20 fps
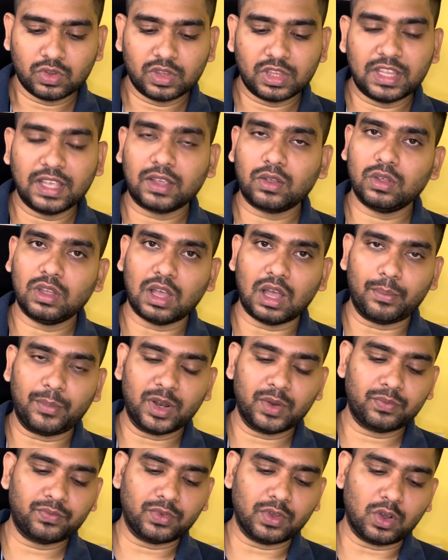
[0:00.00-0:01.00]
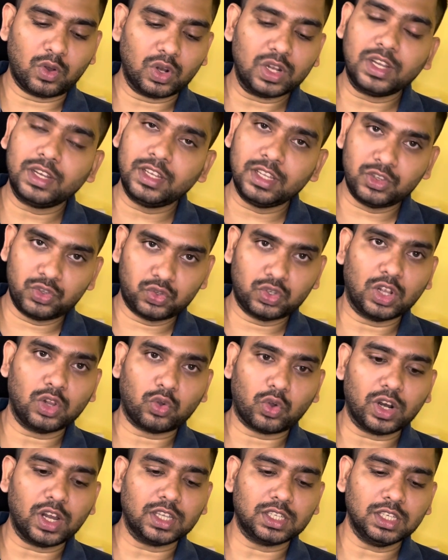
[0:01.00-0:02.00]
দেখ আমার অলরেডি ইনস্টল
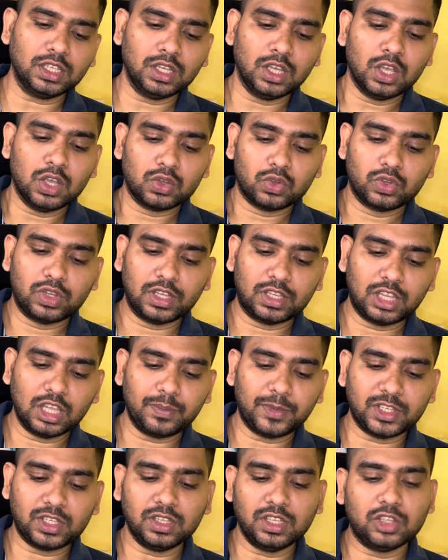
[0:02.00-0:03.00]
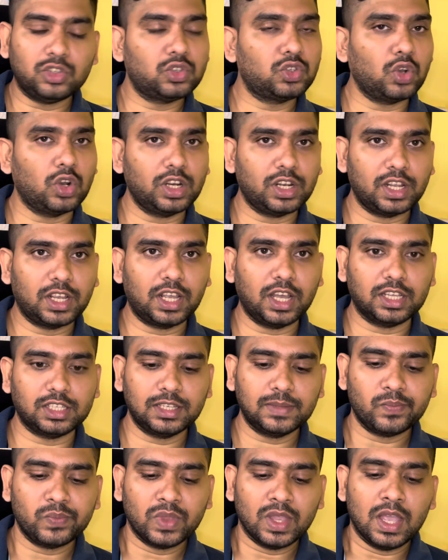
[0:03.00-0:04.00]
করা আছে তো দেখতেই পাচ্ছেন ইনস্টল লেখা আছে
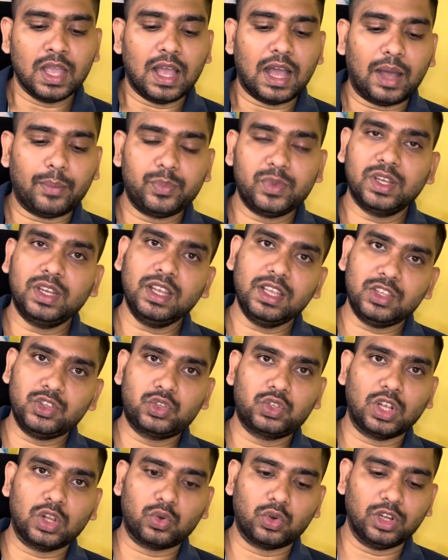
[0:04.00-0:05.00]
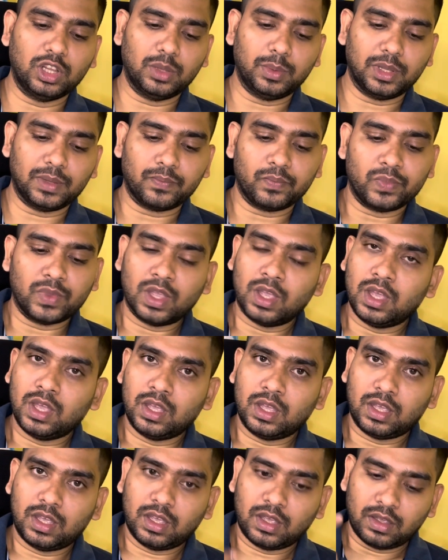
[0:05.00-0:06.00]
আপনি এটা ইনস্টল করে নেবেন
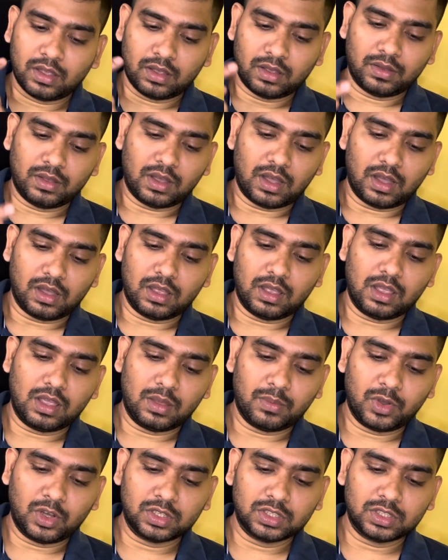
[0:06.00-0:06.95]
এবং